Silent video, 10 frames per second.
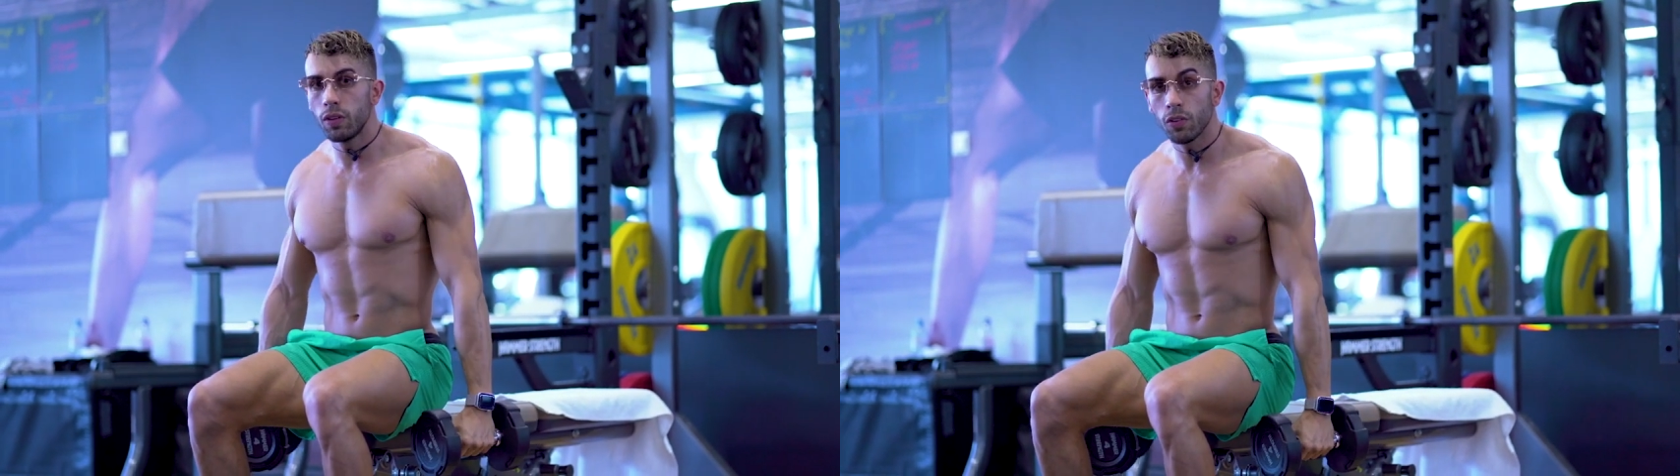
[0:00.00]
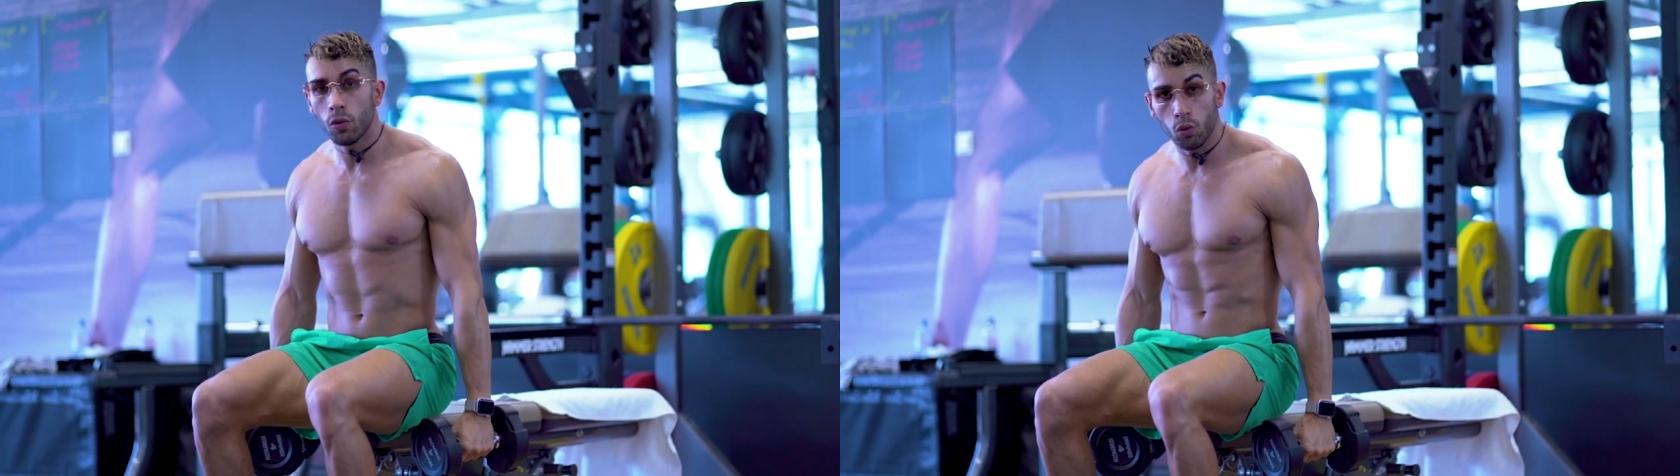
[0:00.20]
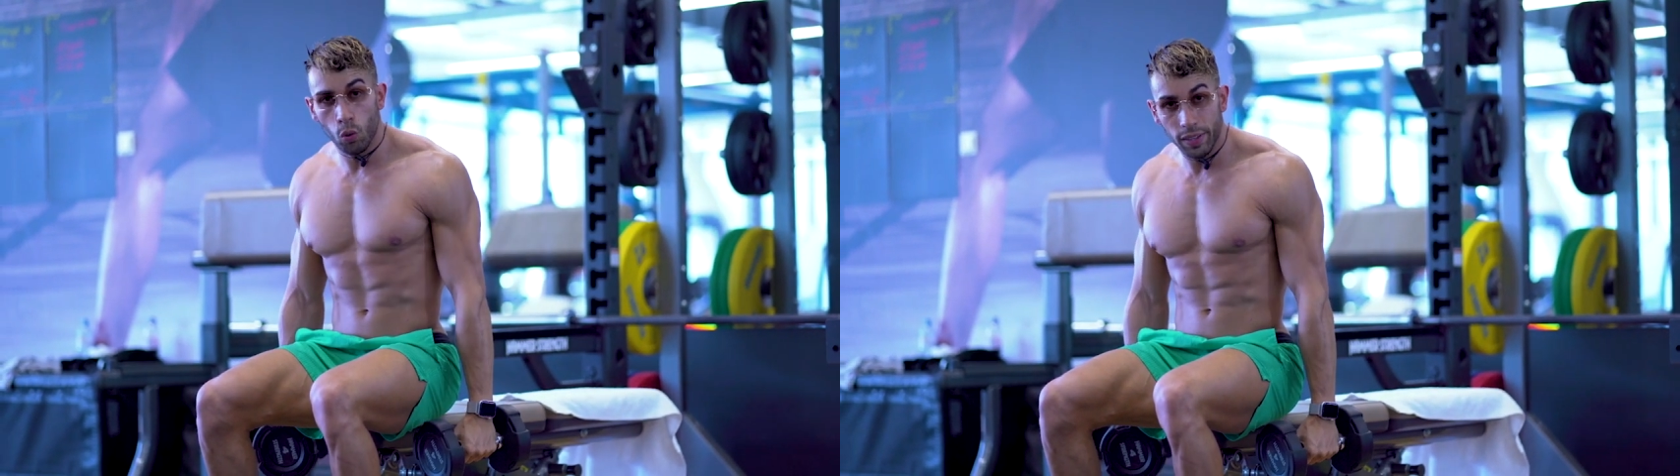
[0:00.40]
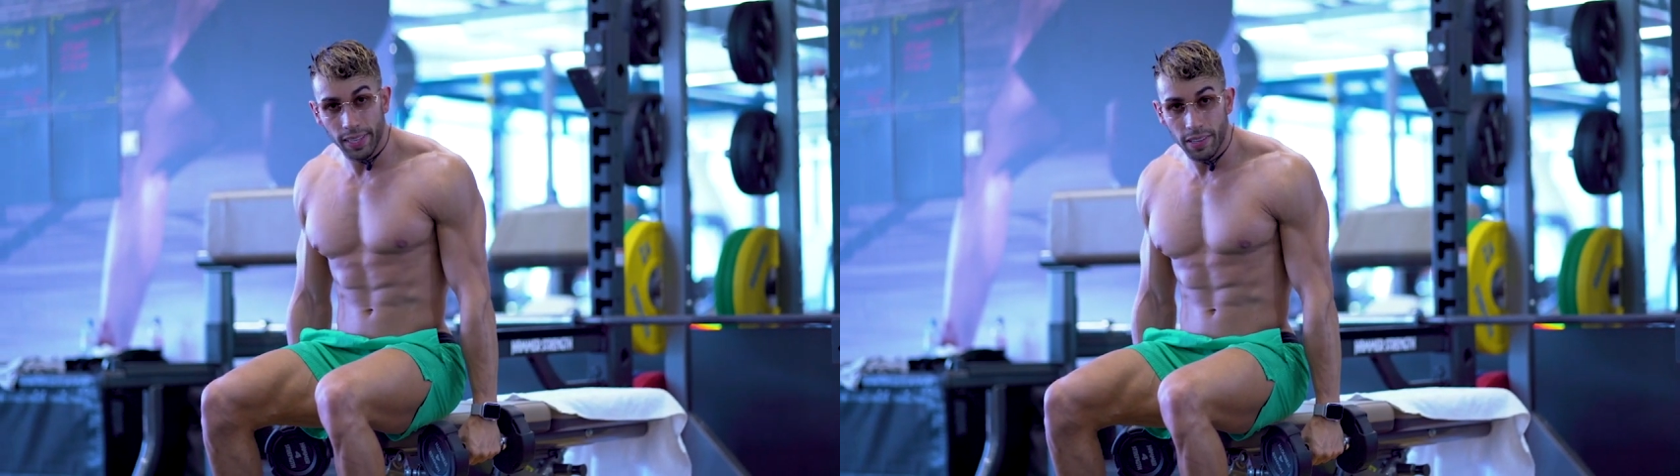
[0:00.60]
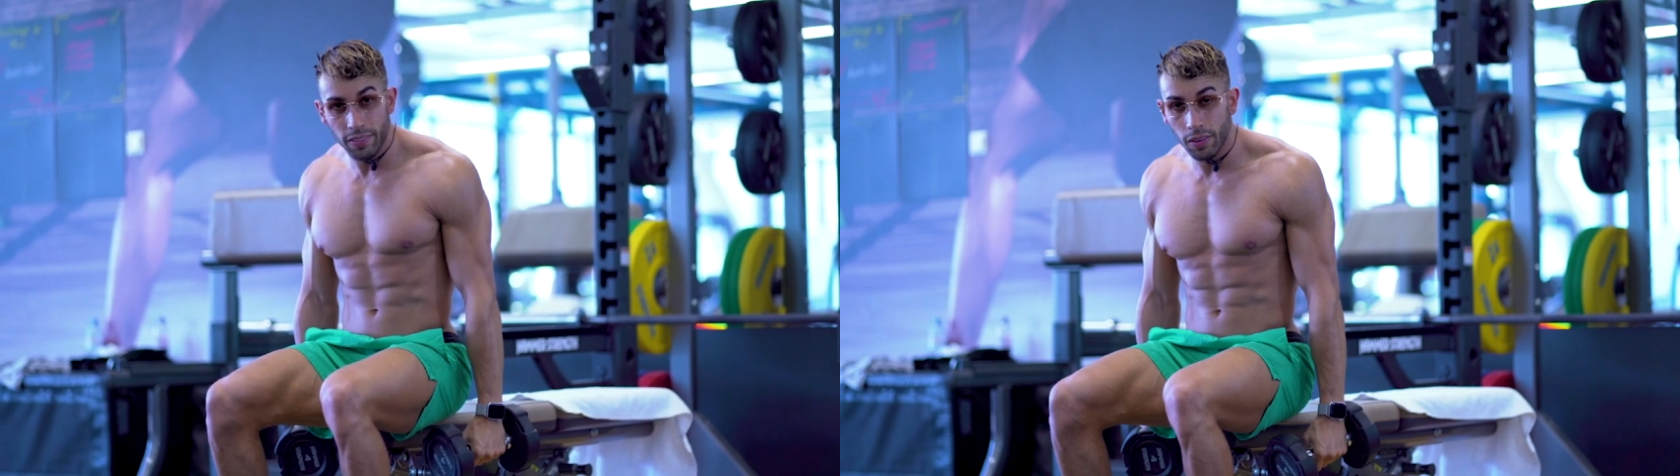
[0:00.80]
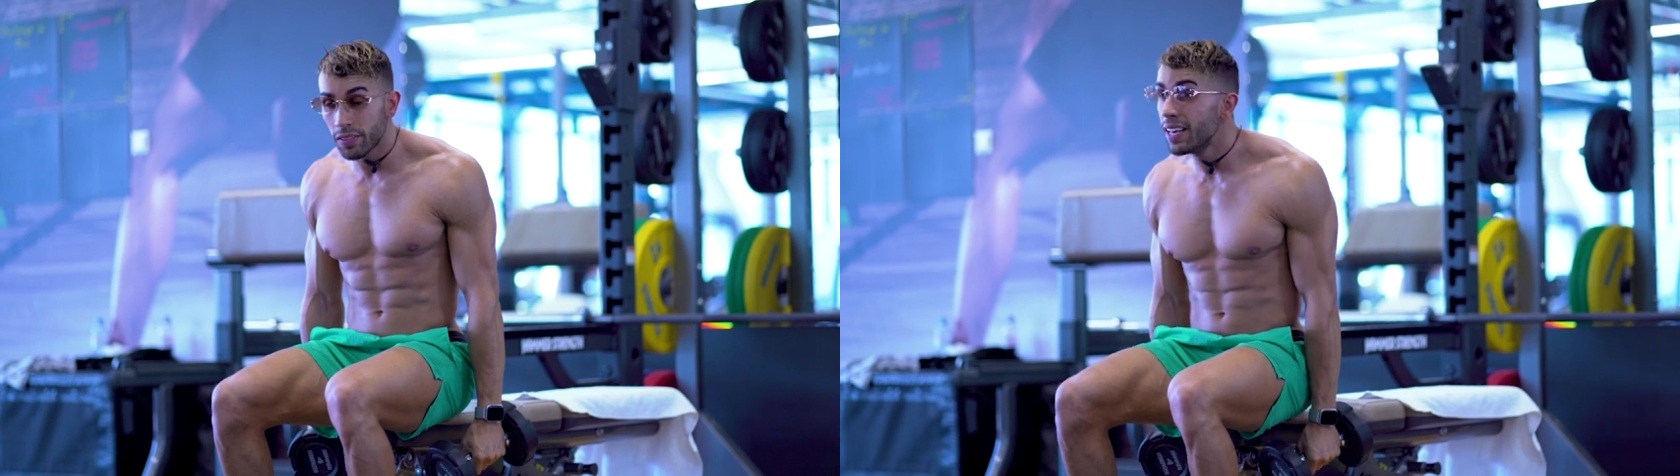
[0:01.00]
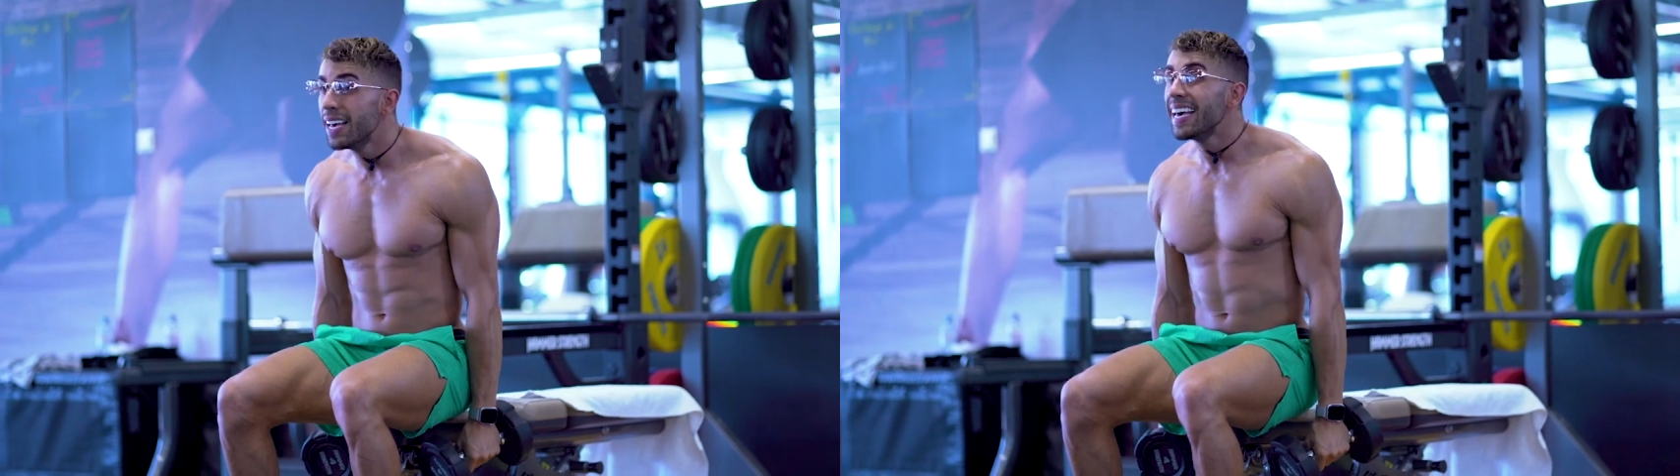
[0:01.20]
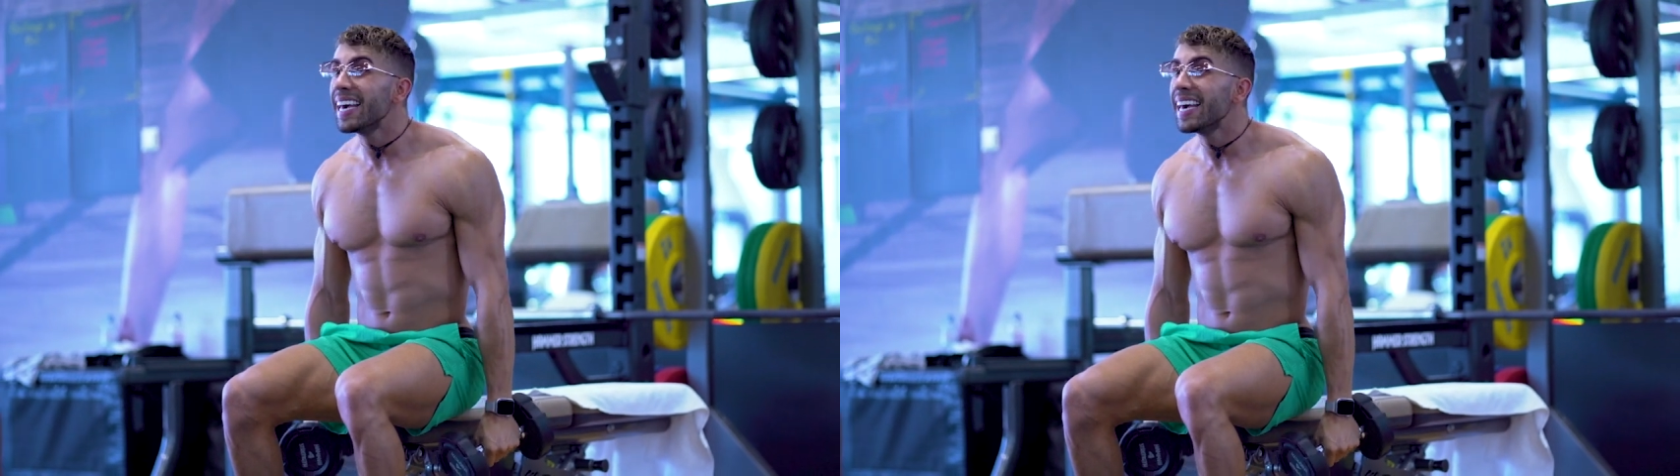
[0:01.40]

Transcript: descends, contrôler ta descente